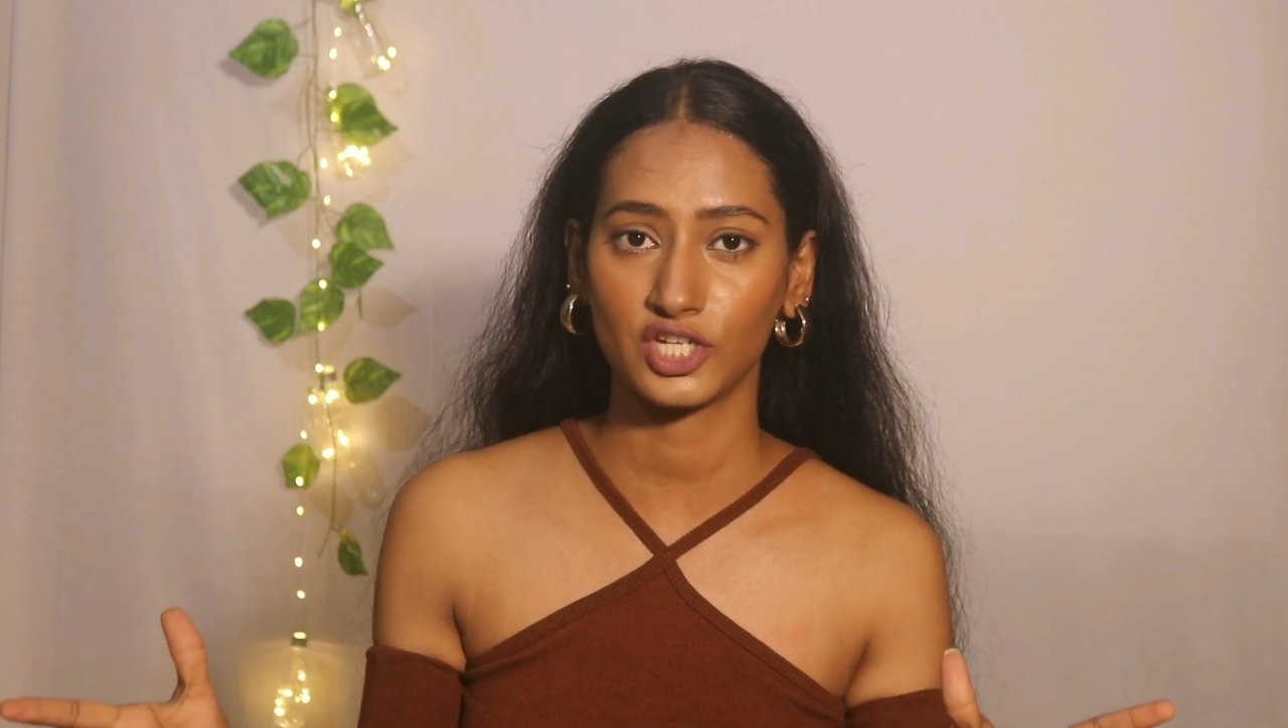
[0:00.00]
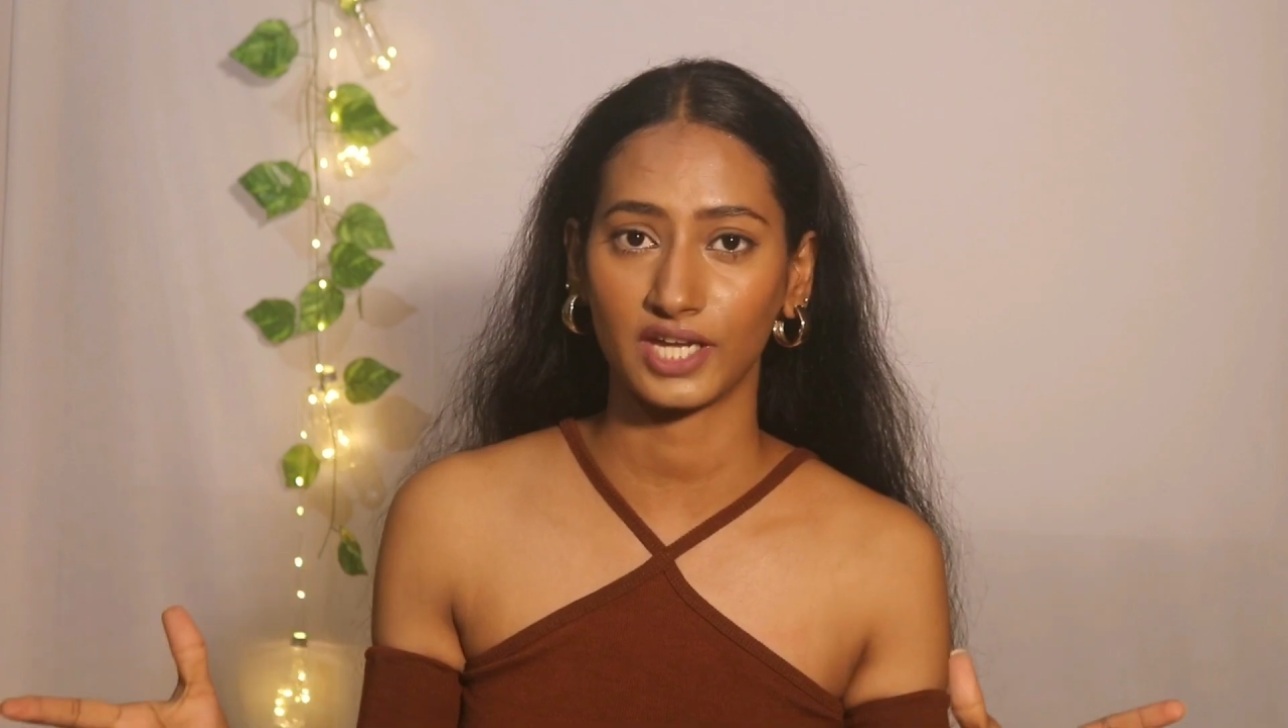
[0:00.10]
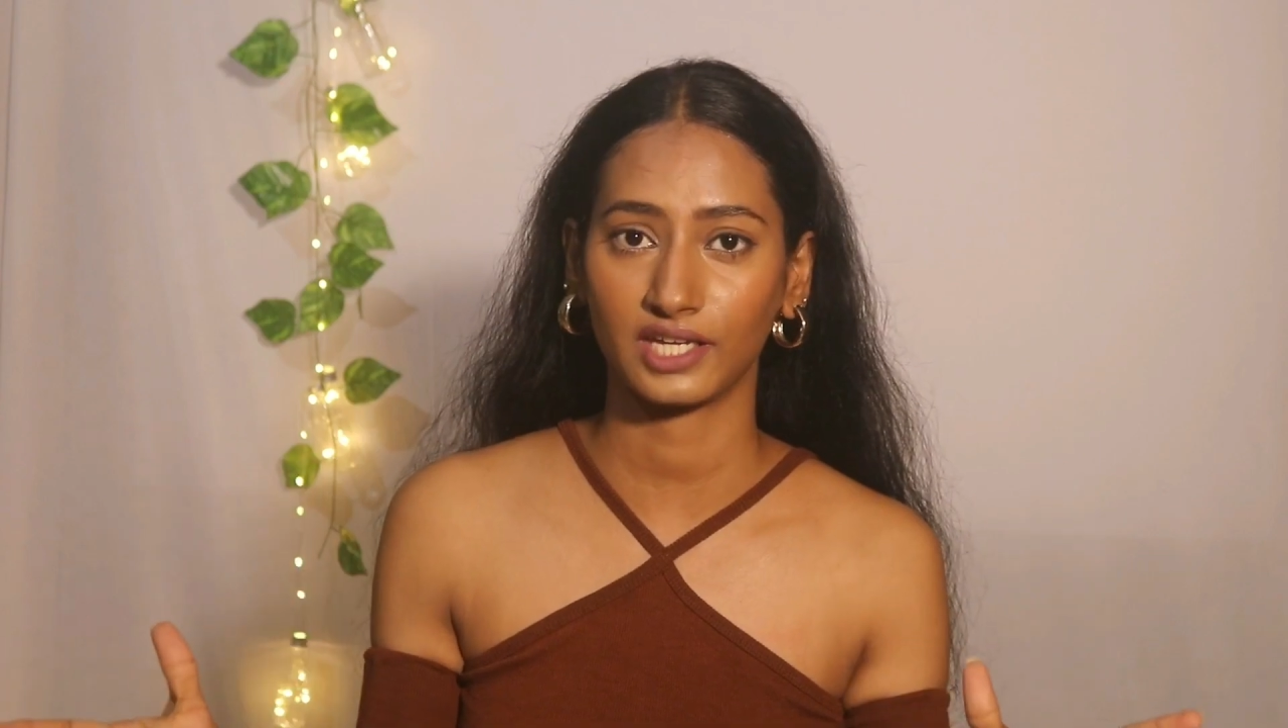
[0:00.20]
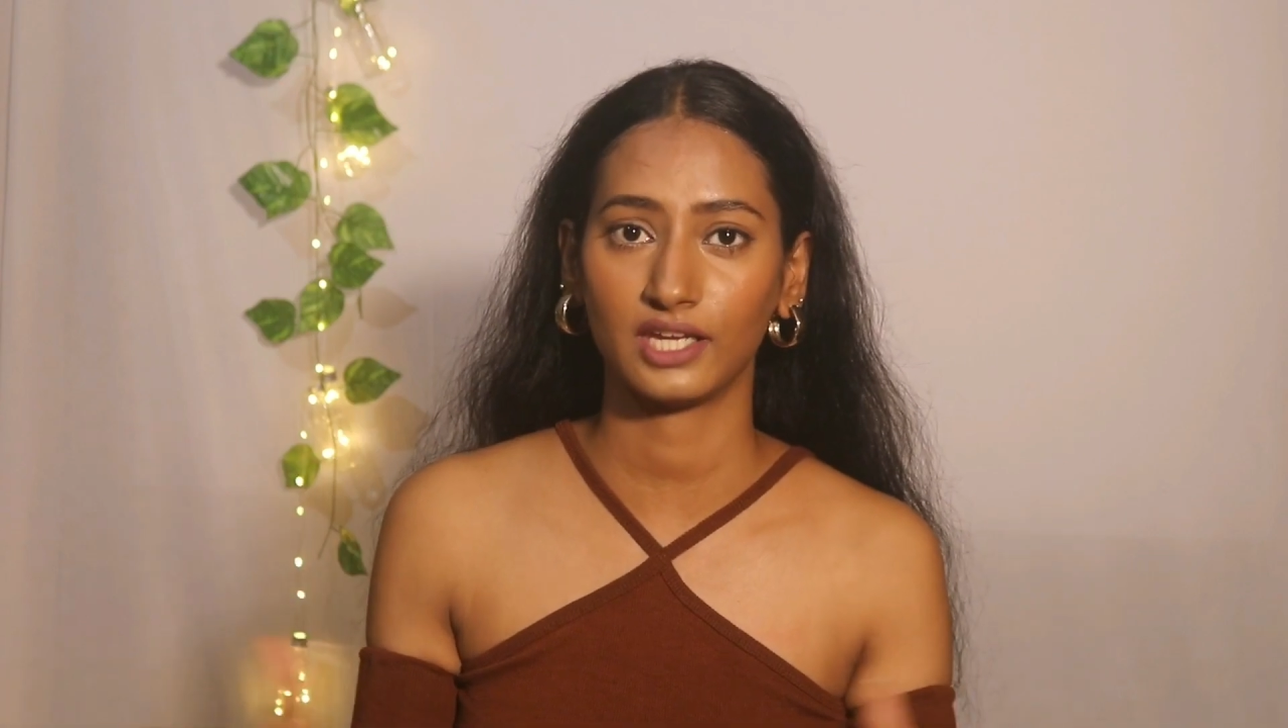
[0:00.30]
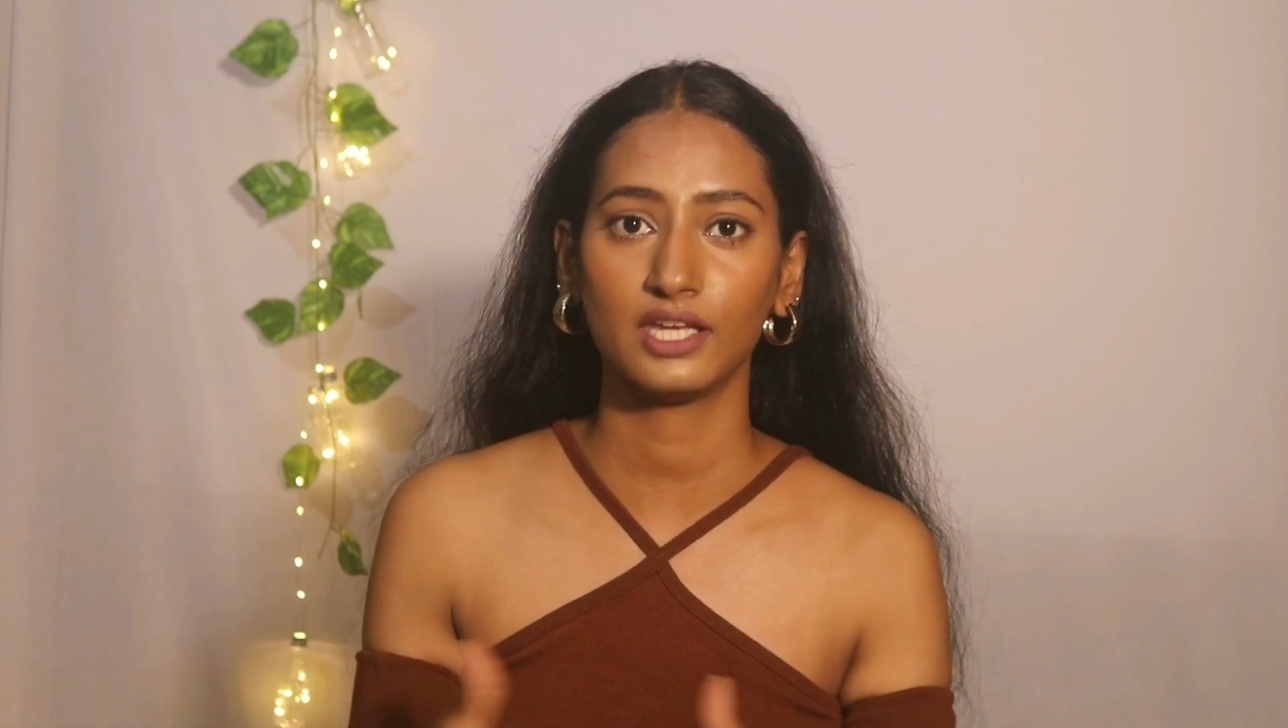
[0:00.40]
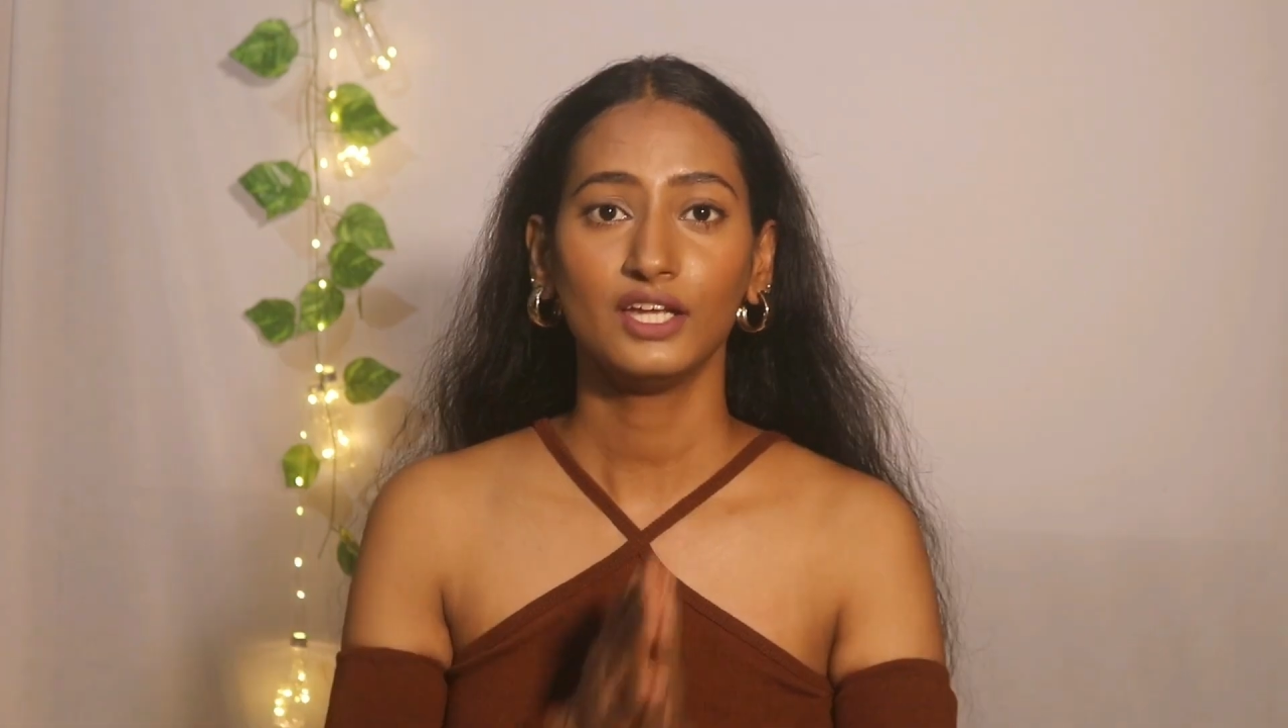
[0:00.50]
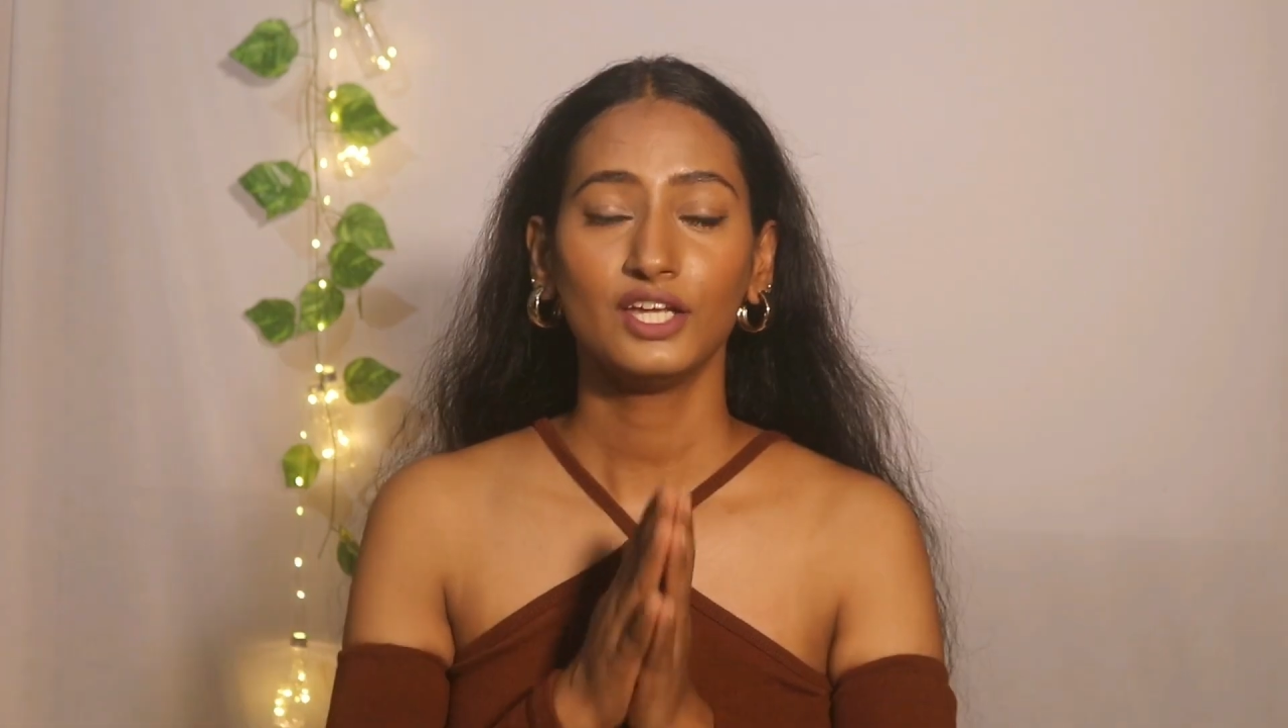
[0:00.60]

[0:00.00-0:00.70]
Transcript: जाएंगे